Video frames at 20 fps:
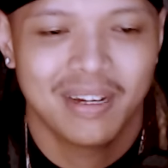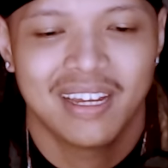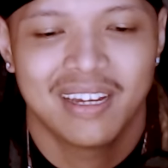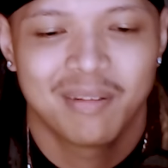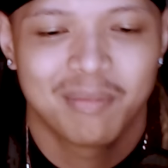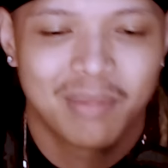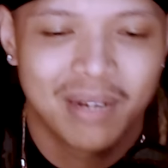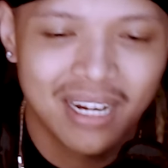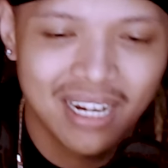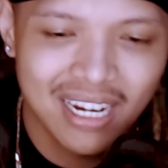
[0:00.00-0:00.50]

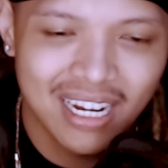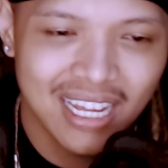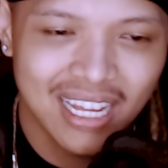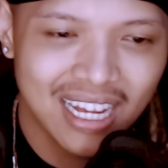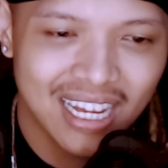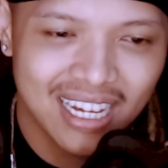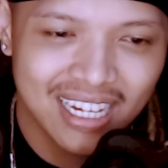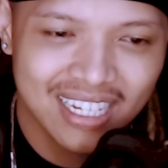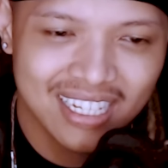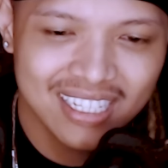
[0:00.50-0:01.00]

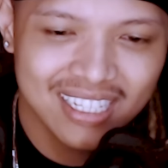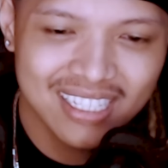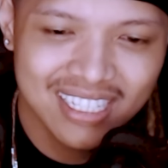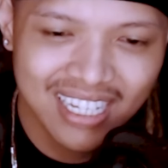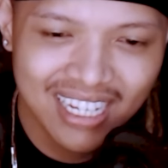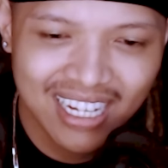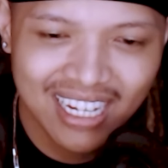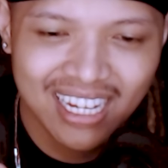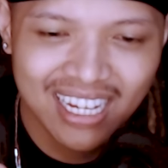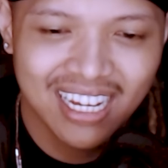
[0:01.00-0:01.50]
belang-belang
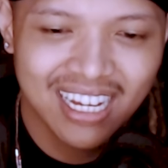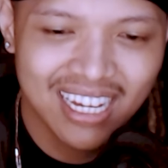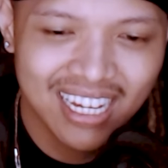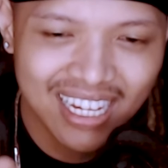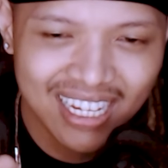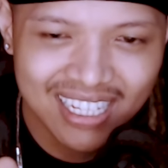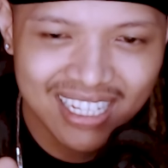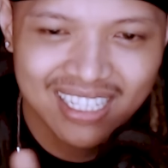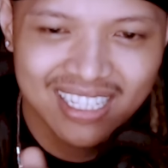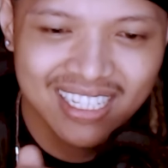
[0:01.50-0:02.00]

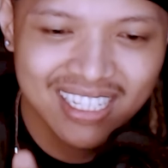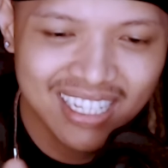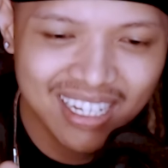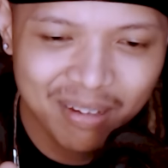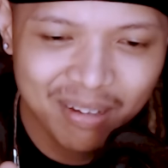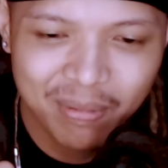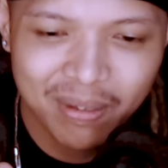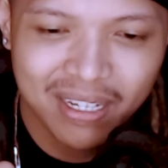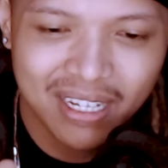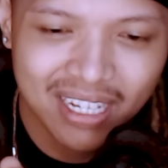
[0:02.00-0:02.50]
ya
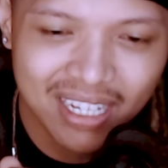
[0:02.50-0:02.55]
ini apa